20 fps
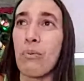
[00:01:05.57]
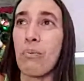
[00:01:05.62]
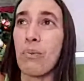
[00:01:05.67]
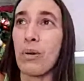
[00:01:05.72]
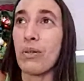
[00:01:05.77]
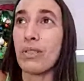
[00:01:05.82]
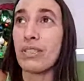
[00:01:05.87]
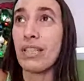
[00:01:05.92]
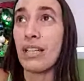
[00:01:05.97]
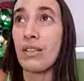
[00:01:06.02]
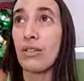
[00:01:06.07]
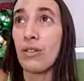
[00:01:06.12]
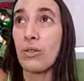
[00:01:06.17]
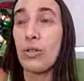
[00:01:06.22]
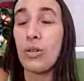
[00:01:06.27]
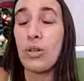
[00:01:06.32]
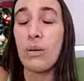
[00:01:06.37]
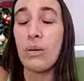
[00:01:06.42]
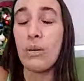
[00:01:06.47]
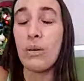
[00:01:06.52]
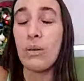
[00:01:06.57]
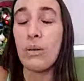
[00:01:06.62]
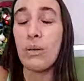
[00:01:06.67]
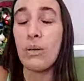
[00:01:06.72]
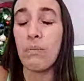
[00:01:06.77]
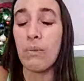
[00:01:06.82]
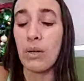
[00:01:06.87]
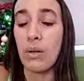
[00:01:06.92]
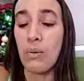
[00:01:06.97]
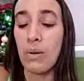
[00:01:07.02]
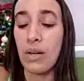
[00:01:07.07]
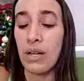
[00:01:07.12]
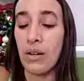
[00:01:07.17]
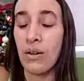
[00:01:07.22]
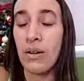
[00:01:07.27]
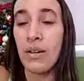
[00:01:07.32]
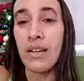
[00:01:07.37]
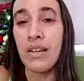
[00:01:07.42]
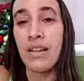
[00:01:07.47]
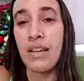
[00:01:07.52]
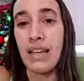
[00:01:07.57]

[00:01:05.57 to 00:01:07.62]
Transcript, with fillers: fuimos improvisando todo, pero bueno,